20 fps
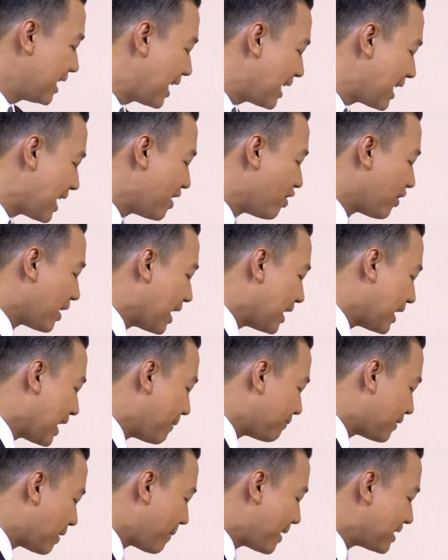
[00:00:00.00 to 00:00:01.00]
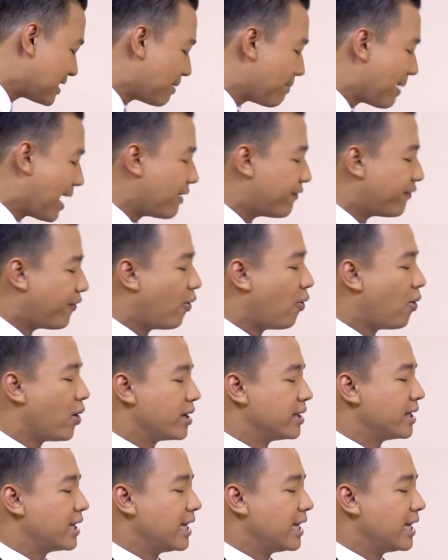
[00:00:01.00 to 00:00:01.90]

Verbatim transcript: ในขณะเดียวกันครับ ถ้าเป็นสมาร์ทโฟน